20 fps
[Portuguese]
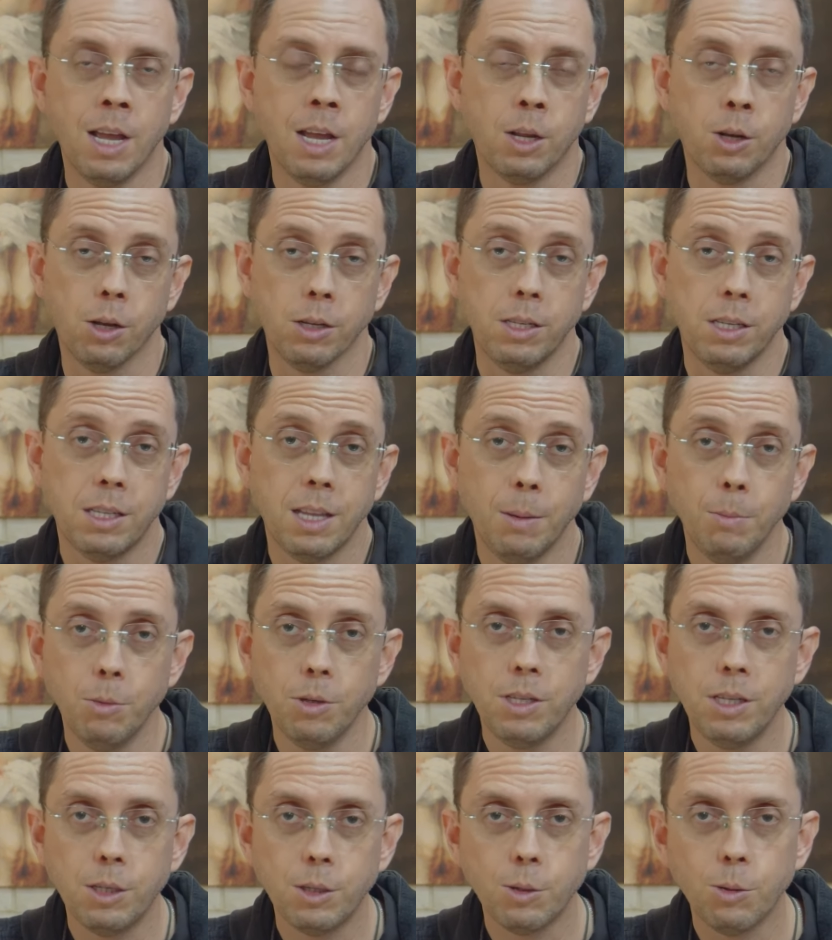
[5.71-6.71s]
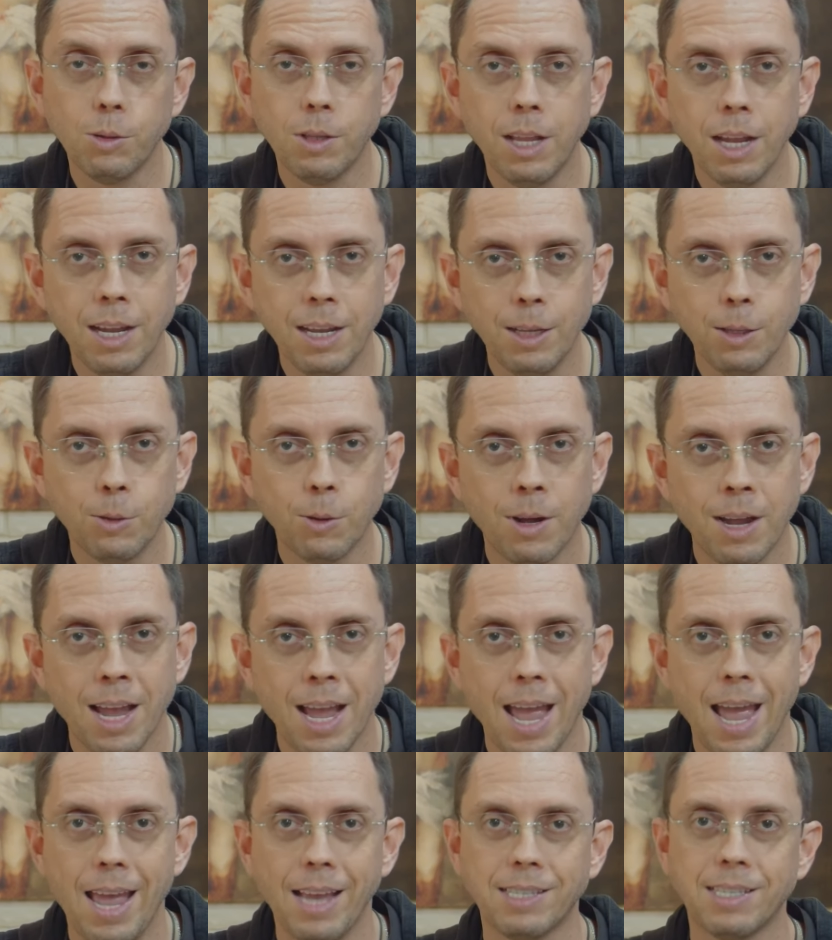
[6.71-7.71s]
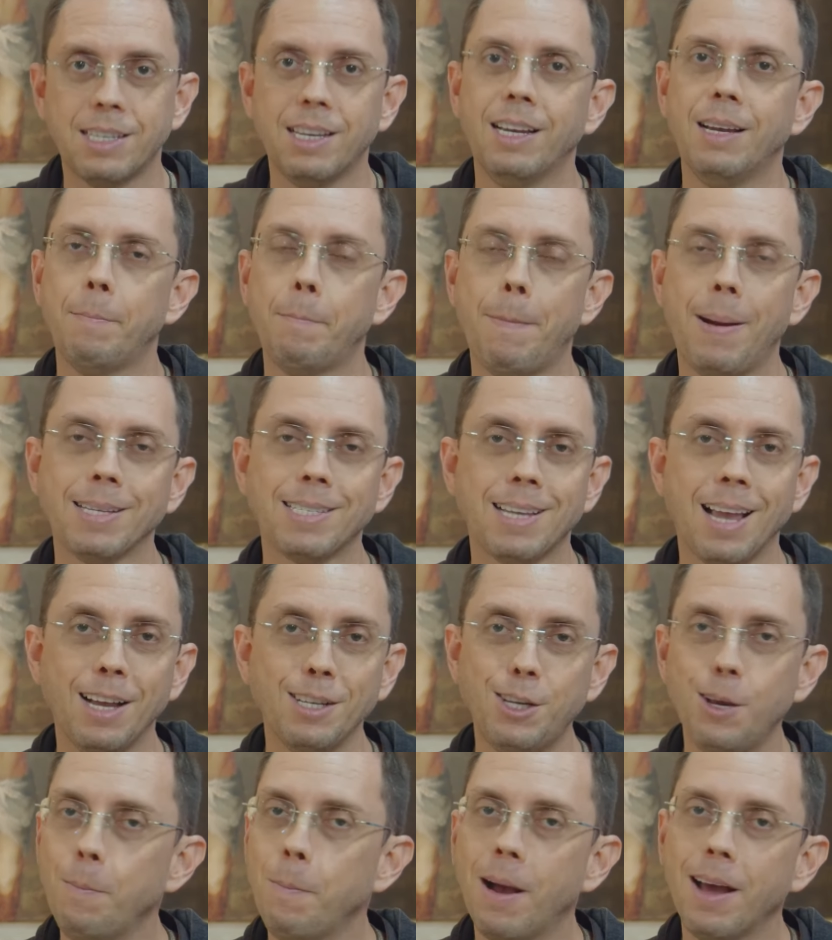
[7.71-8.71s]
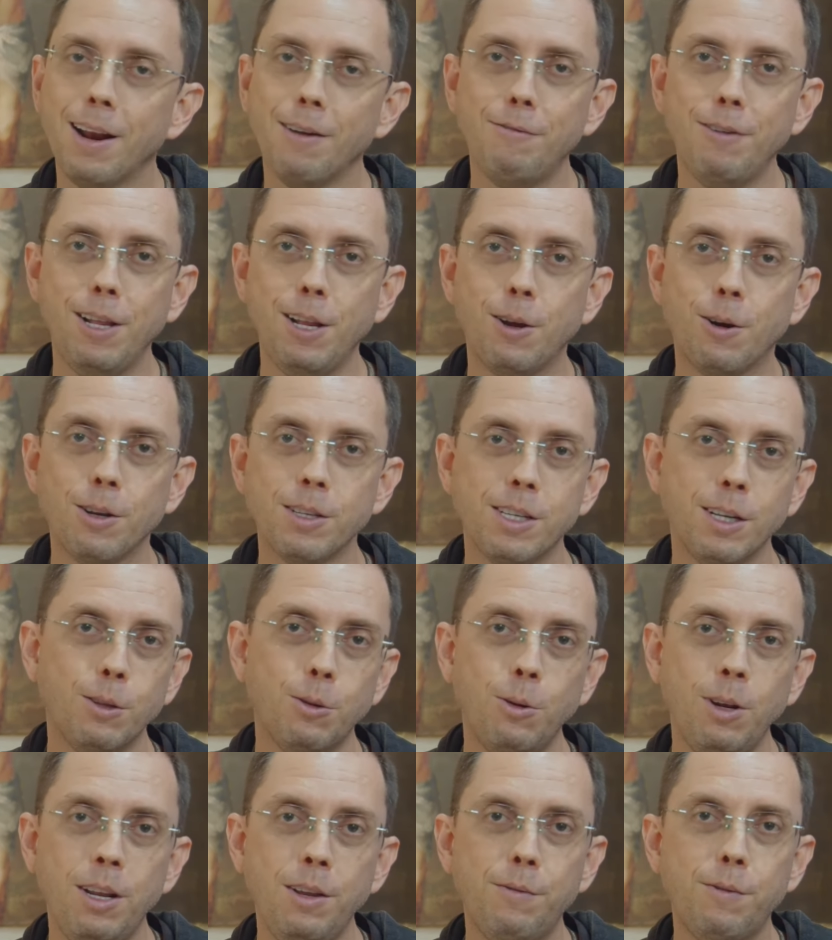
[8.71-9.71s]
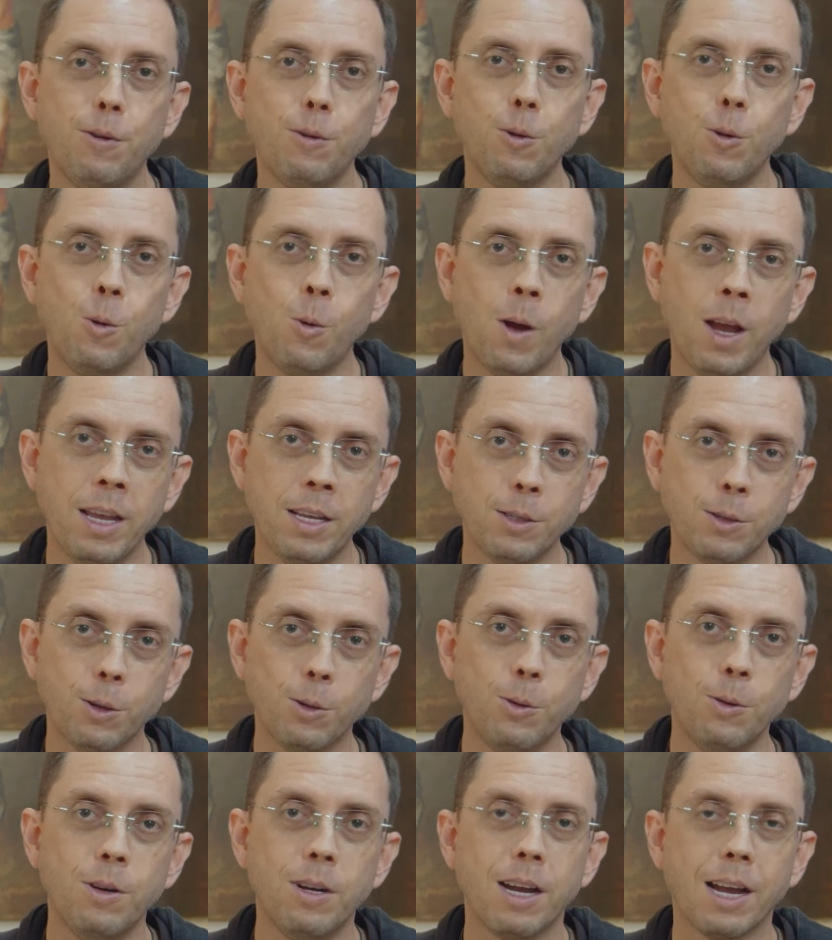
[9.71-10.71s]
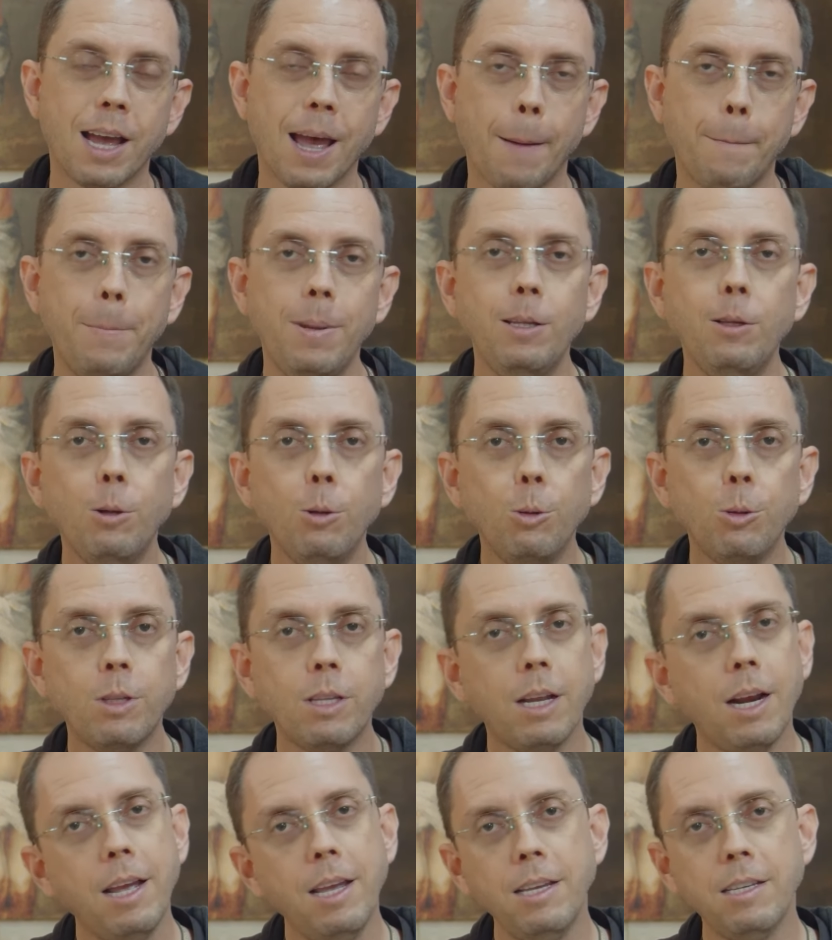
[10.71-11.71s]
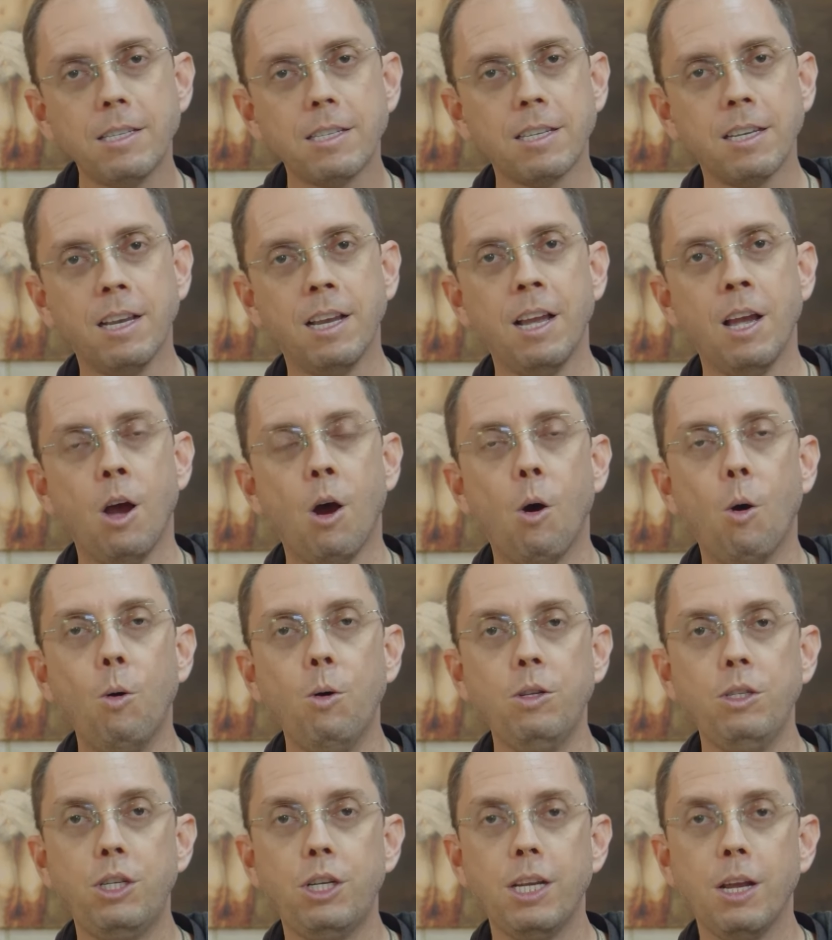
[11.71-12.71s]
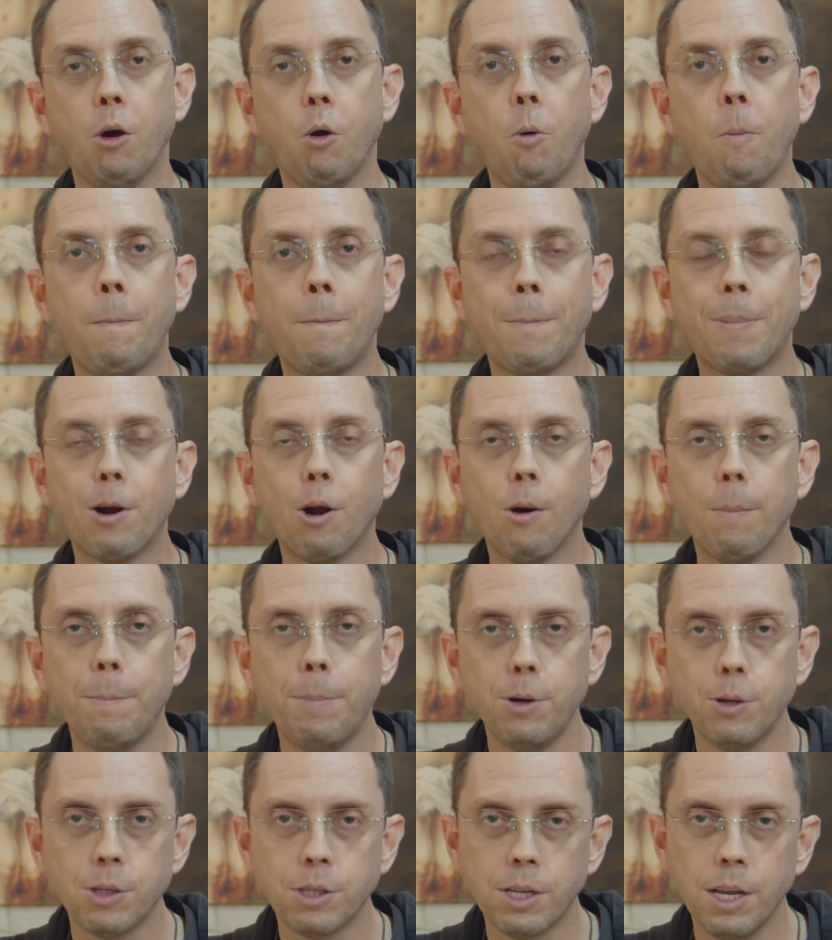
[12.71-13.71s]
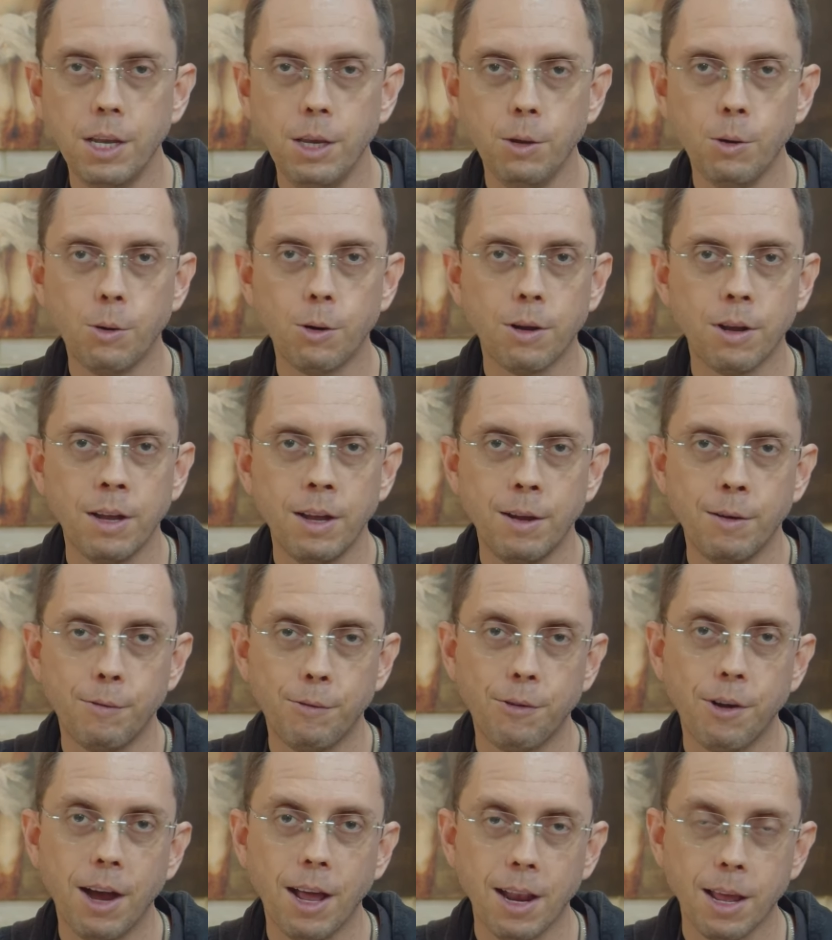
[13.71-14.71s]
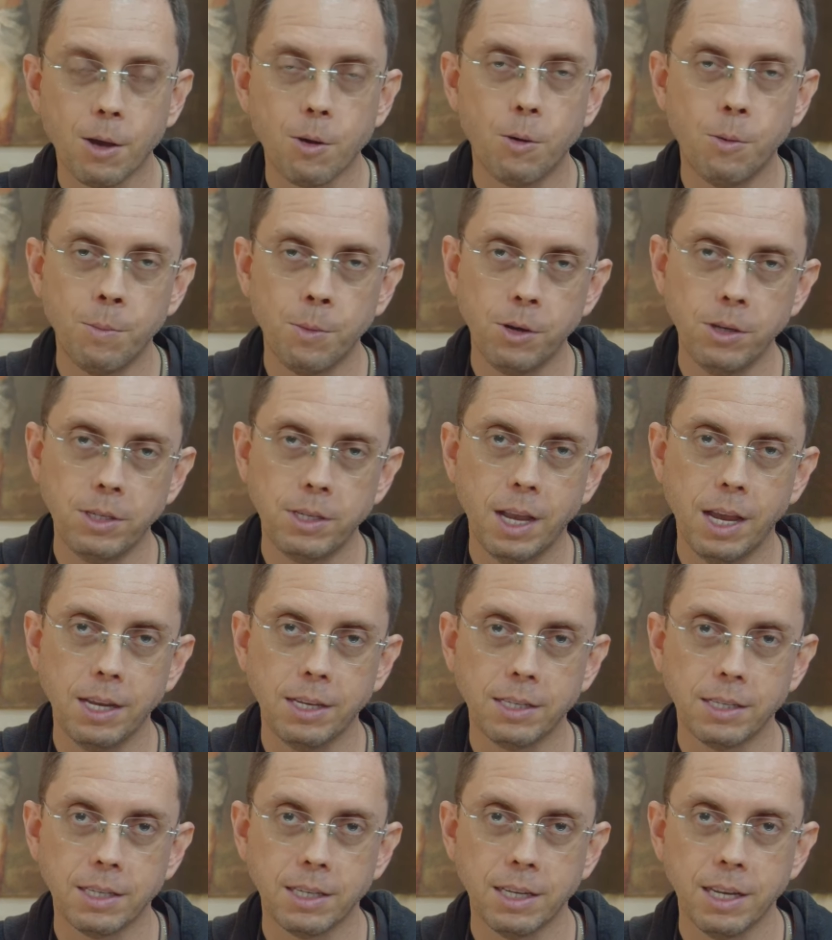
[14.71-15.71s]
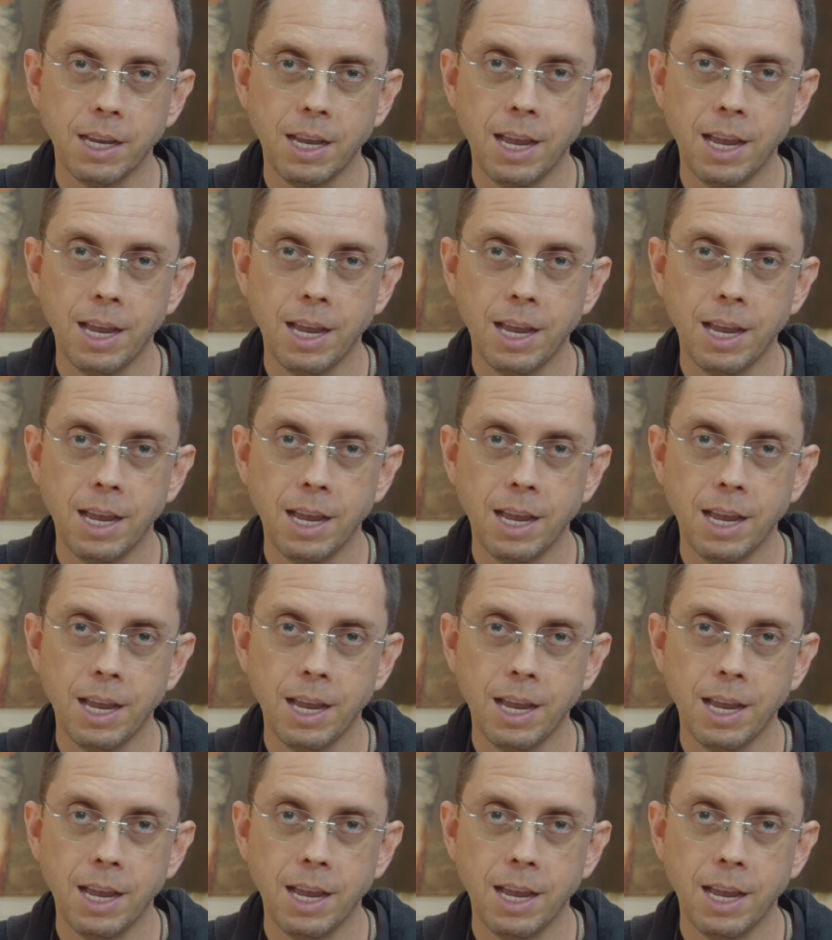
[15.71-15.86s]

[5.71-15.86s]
Nós estamos estudando essa passagem maravilhosa do livro do Êxodo, capítulo 3, onde o próprio Senhor fala com Moisés: